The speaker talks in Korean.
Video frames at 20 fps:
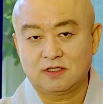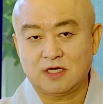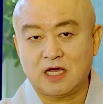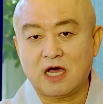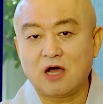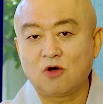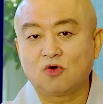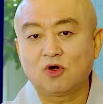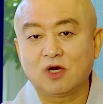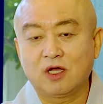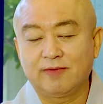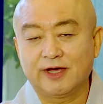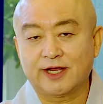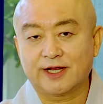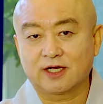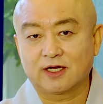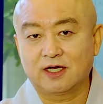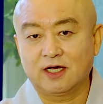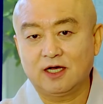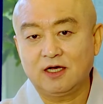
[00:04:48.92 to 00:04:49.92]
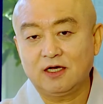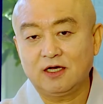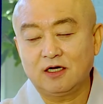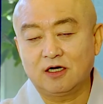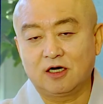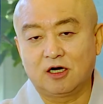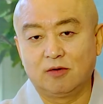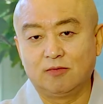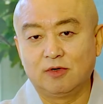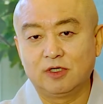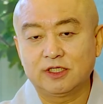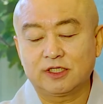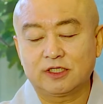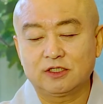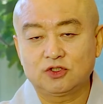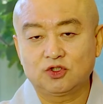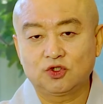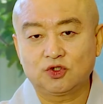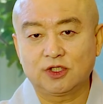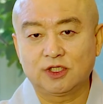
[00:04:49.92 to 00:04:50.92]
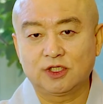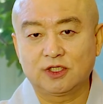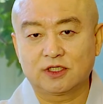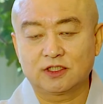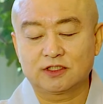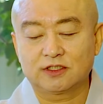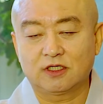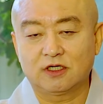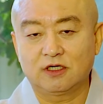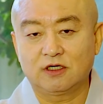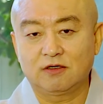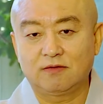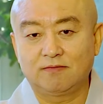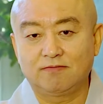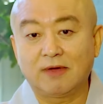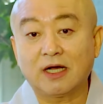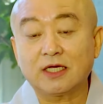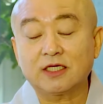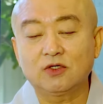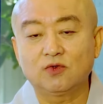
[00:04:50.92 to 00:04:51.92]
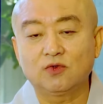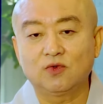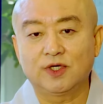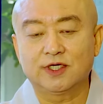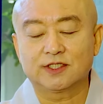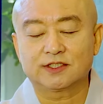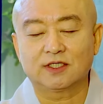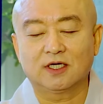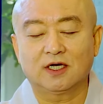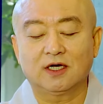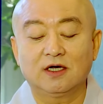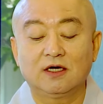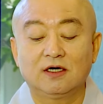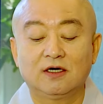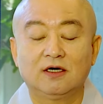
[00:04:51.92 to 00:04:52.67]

앙골라 마라가 어머니를 죽이는 것을 막기 위해서